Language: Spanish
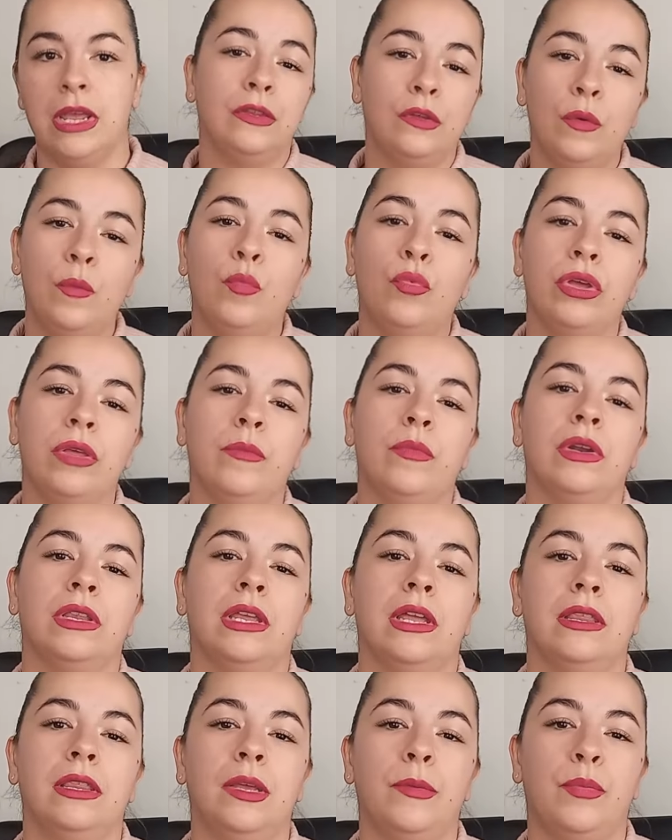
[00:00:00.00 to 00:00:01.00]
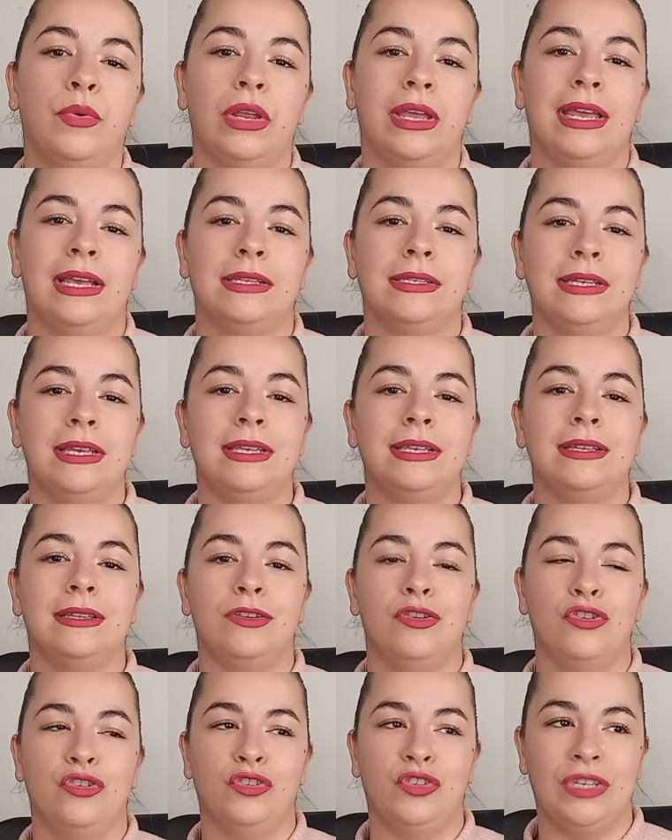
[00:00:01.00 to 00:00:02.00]
Esto es muy importante porque así
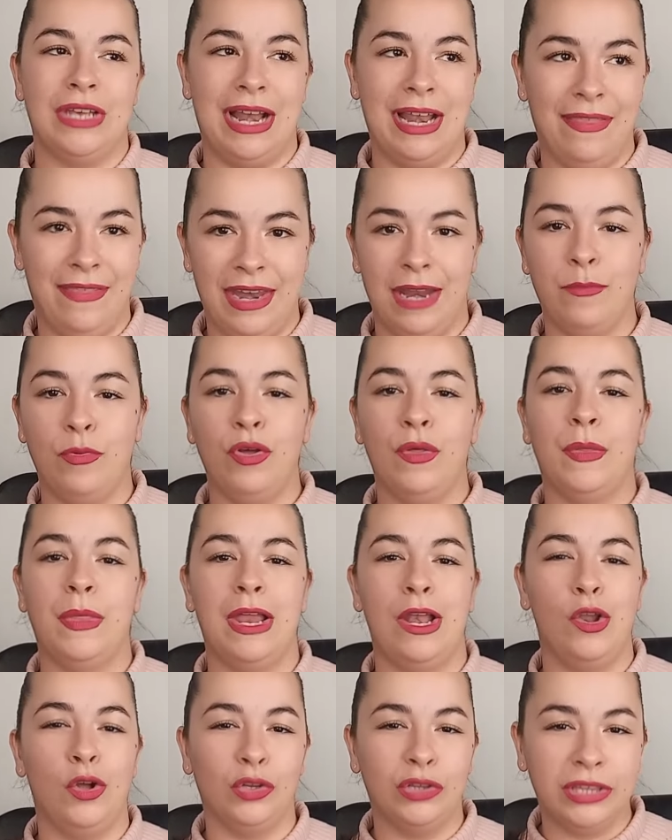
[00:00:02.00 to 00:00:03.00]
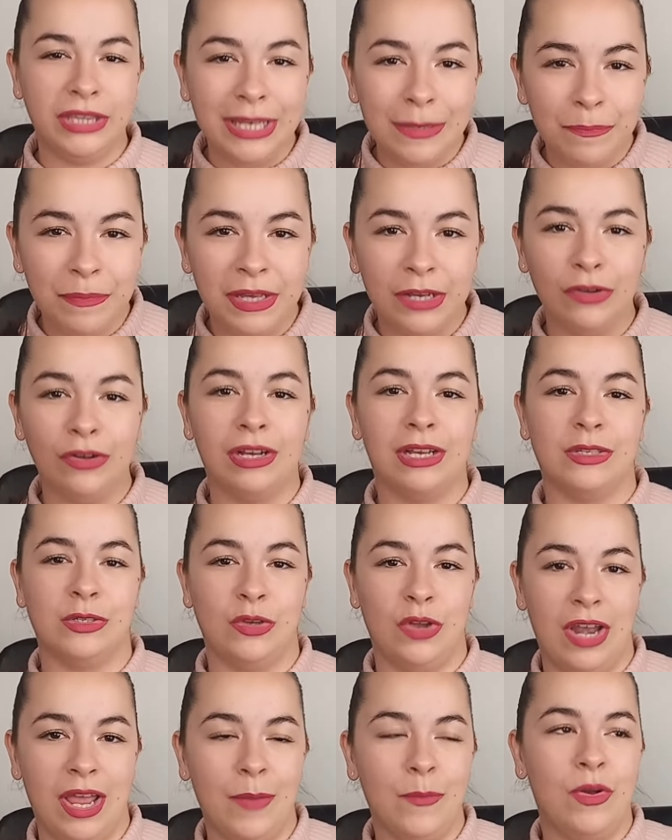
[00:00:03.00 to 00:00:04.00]
nos saldremos de lo típico que
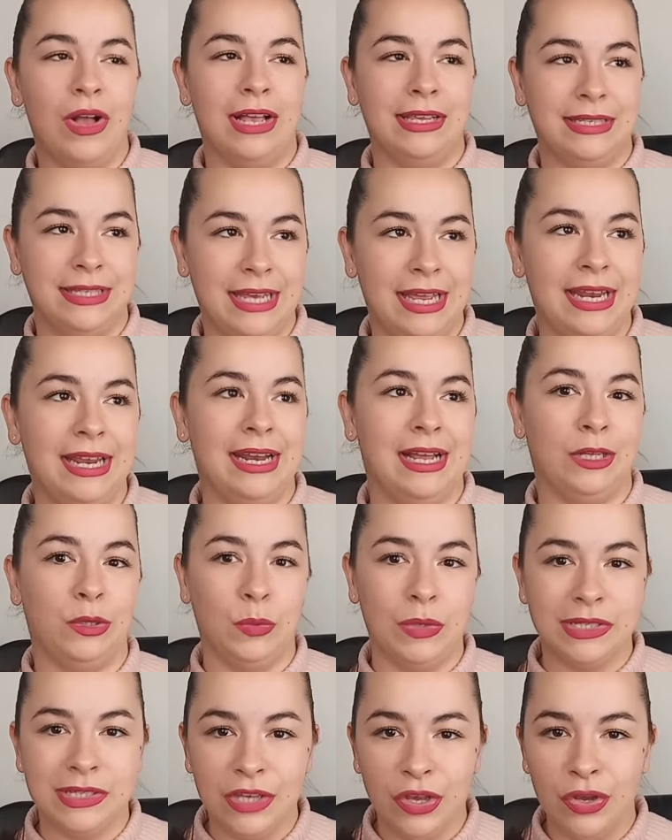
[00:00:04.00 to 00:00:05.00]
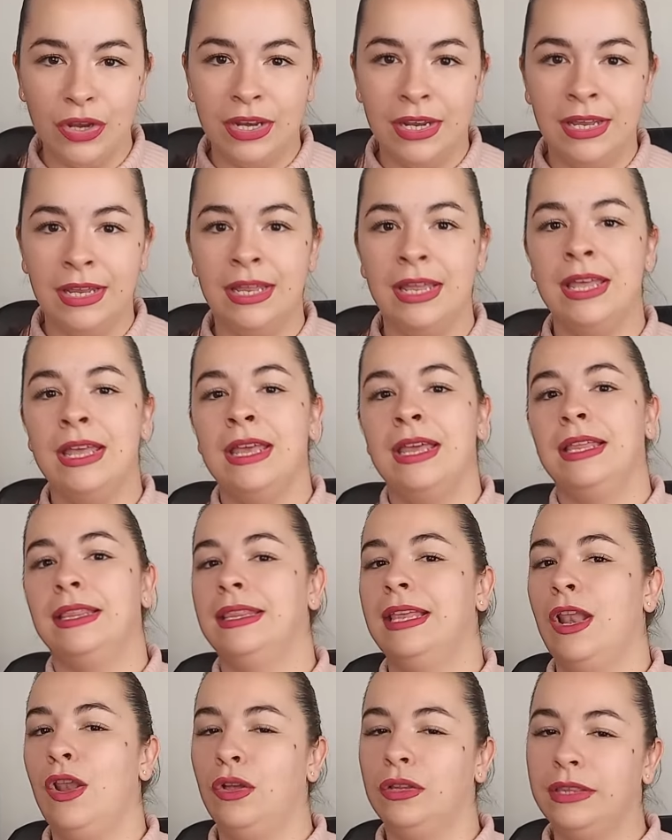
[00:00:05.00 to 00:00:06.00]
solemos hacer en actuaciones,
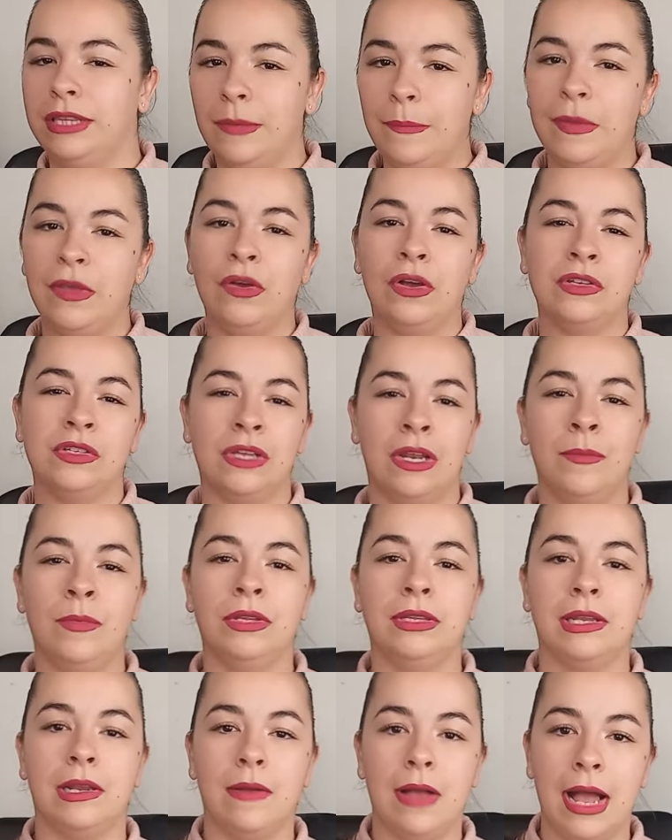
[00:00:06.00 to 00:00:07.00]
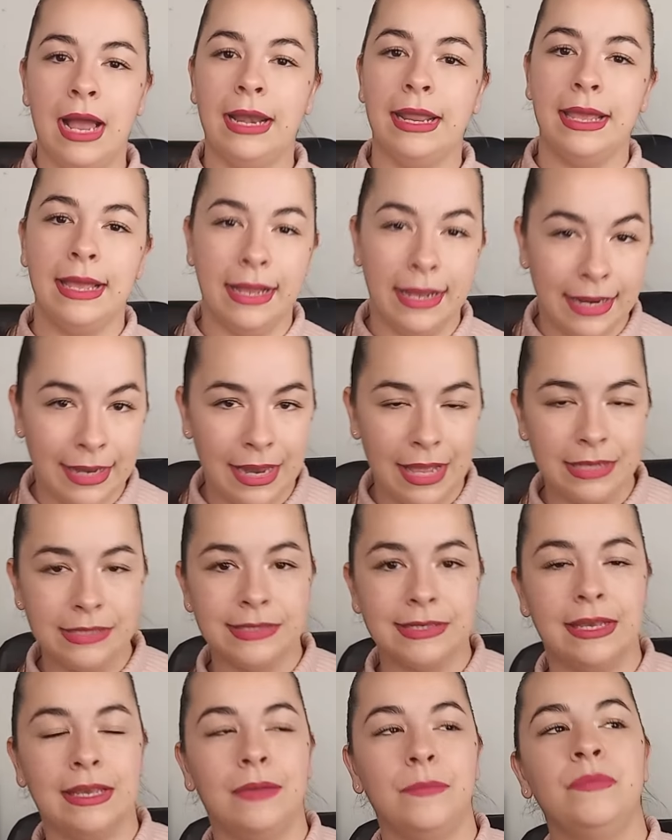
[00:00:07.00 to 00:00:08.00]
de lo típico que solemos trabajar en
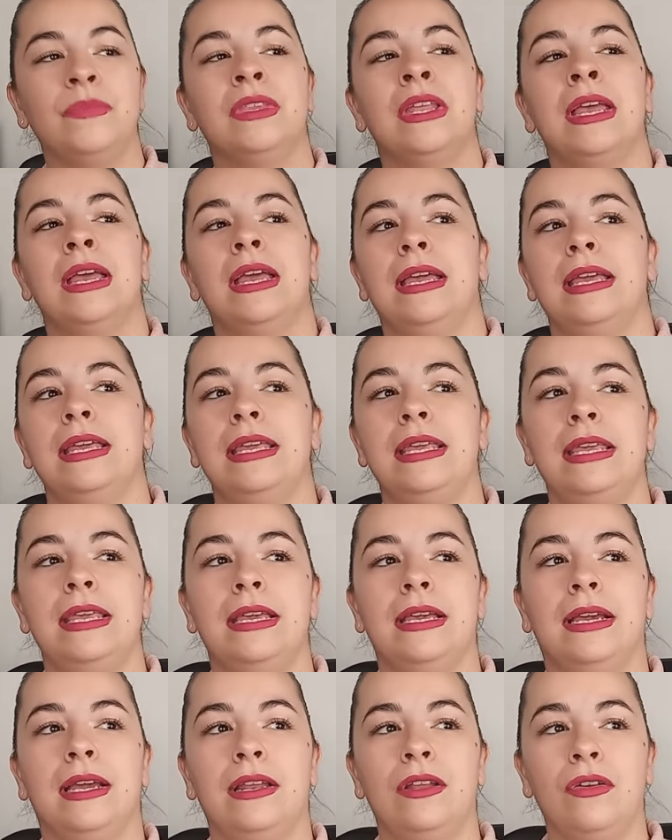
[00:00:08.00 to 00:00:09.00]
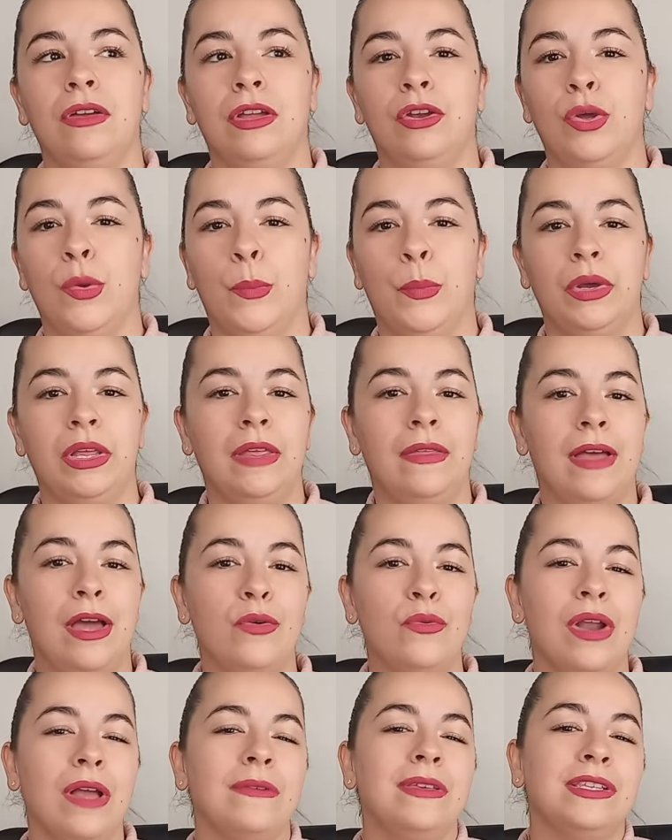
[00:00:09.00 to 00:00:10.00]
clase, y creo que nos puede dar
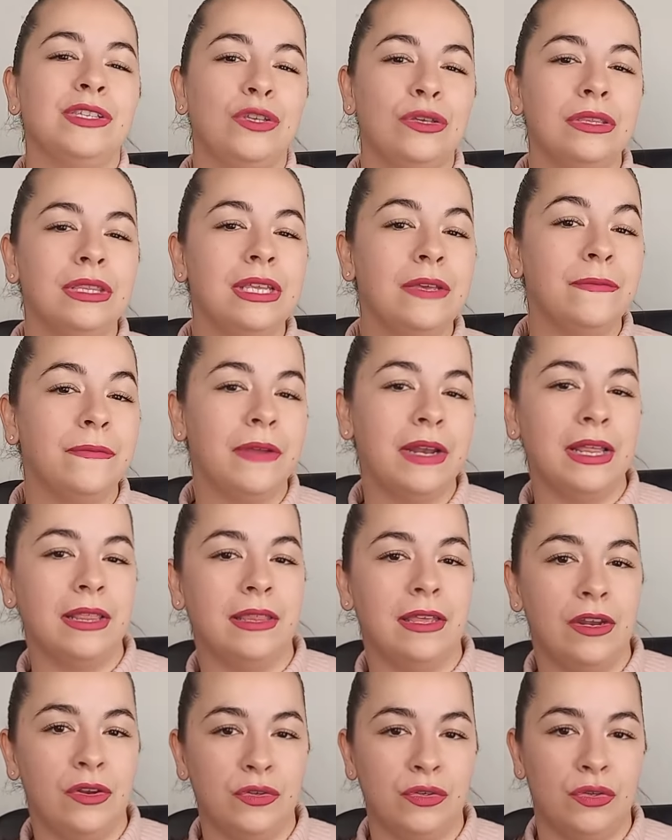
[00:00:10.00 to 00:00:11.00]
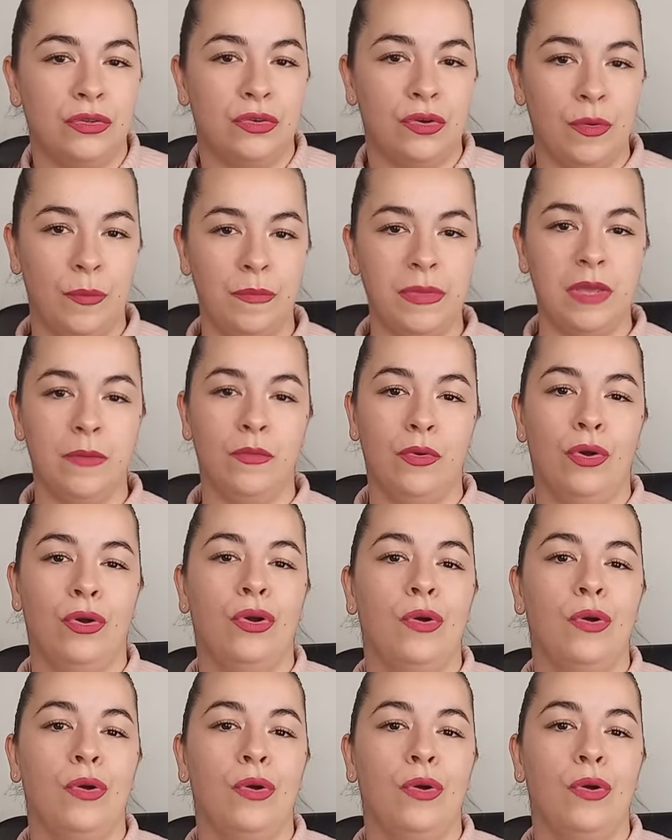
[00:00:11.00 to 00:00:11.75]
una visión diferente de nosotros mismos.